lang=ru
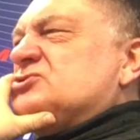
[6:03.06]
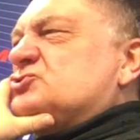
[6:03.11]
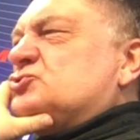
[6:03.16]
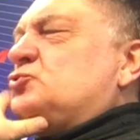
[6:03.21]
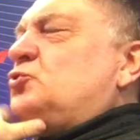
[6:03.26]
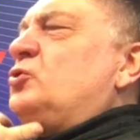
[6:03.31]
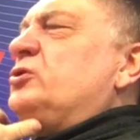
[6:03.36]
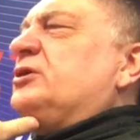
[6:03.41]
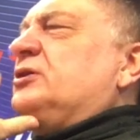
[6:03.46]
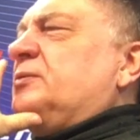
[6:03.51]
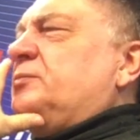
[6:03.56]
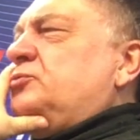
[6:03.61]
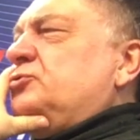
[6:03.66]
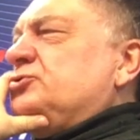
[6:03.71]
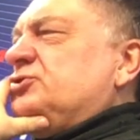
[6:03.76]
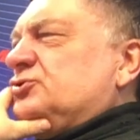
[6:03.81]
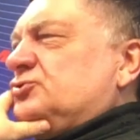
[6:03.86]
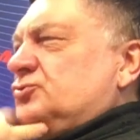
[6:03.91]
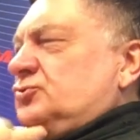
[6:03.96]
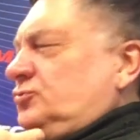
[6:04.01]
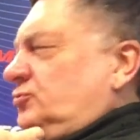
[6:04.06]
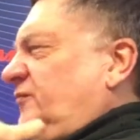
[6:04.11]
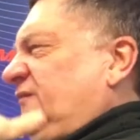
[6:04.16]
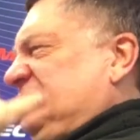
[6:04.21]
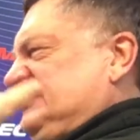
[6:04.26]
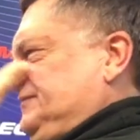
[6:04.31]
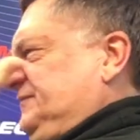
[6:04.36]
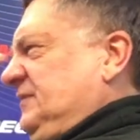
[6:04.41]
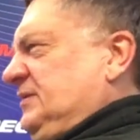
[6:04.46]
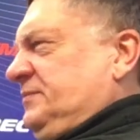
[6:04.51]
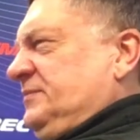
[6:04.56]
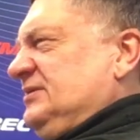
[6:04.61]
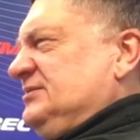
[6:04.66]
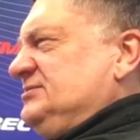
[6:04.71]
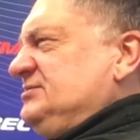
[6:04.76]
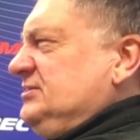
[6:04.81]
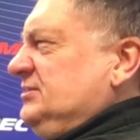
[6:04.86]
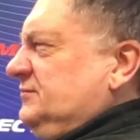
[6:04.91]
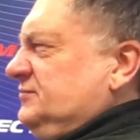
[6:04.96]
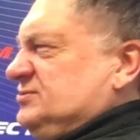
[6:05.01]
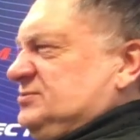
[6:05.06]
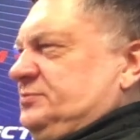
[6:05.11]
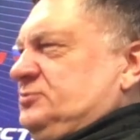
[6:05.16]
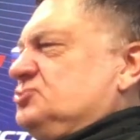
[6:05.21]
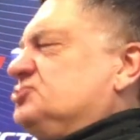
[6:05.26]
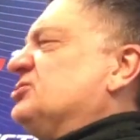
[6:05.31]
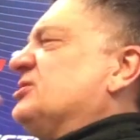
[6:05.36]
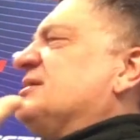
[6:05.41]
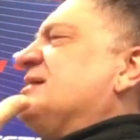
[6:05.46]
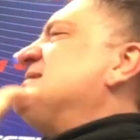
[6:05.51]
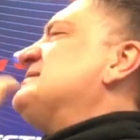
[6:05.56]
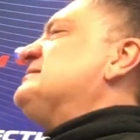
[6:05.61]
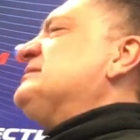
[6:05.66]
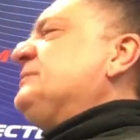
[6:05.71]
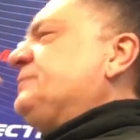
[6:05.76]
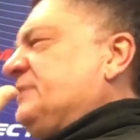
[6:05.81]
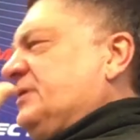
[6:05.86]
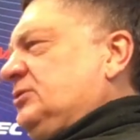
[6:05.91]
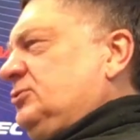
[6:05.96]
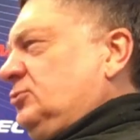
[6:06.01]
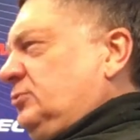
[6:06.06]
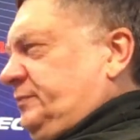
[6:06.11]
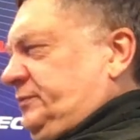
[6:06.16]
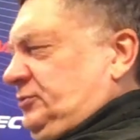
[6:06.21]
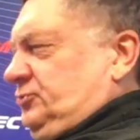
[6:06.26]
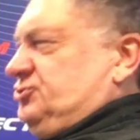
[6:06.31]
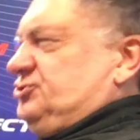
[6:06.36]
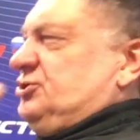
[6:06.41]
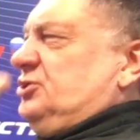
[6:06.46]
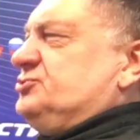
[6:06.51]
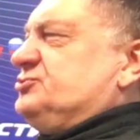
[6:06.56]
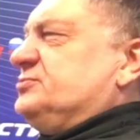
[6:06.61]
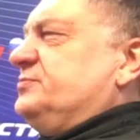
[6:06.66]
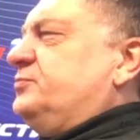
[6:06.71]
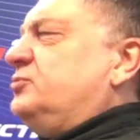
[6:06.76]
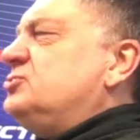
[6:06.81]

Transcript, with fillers: Сколько будет он у вас ферментироваться, потому что разный продукт получается.